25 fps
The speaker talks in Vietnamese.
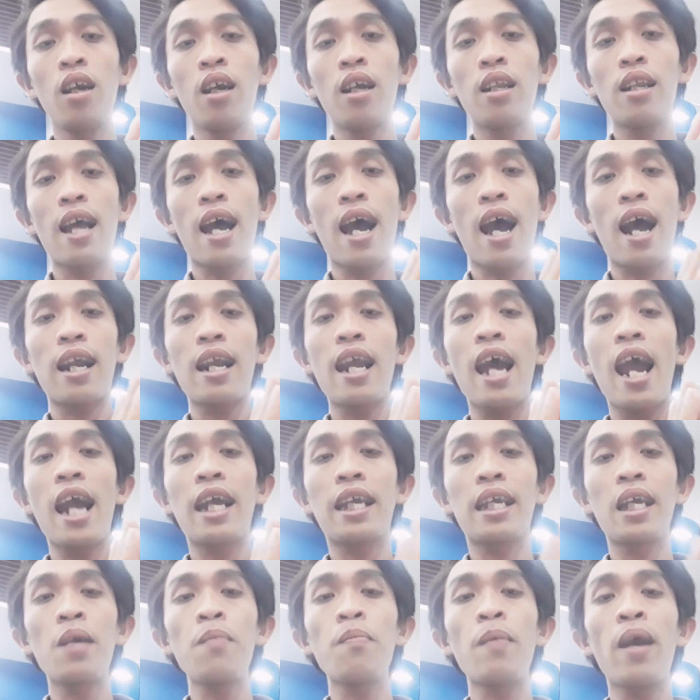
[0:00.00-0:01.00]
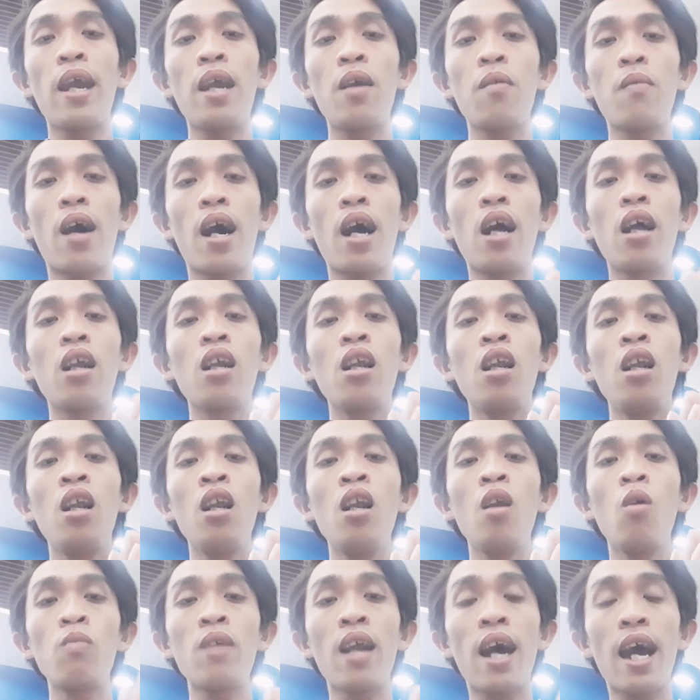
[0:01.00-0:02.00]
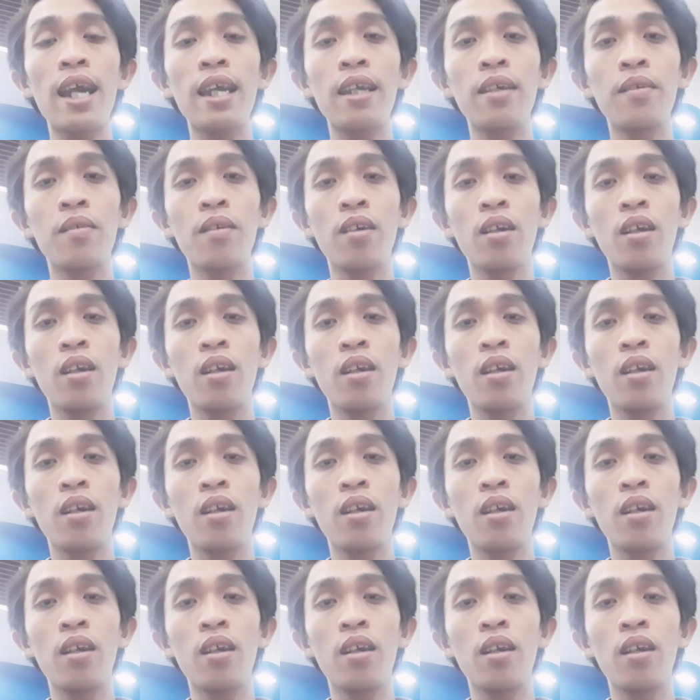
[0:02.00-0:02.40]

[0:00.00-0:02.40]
là đang chuẩn bị và lung lay